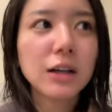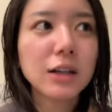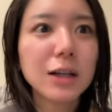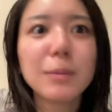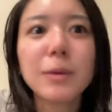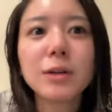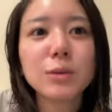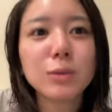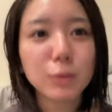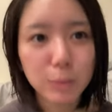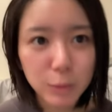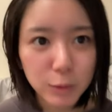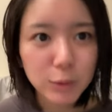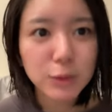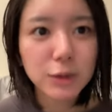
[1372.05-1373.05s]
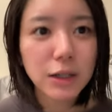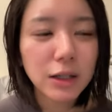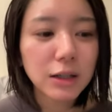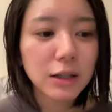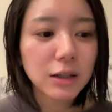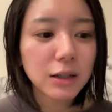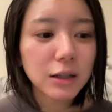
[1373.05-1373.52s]
決まると思うの
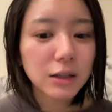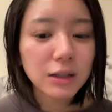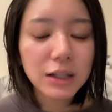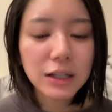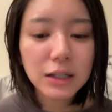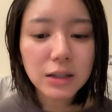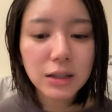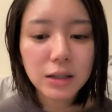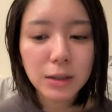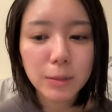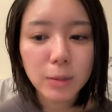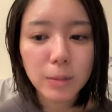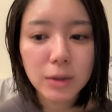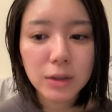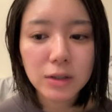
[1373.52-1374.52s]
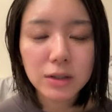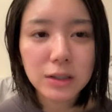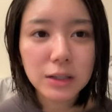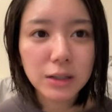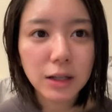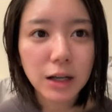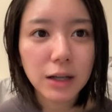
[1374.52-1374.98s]
で、ってなったら多分また
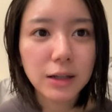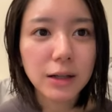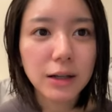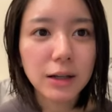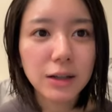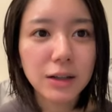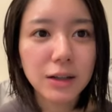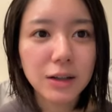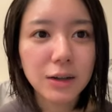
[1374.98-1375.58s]
ツイッターで「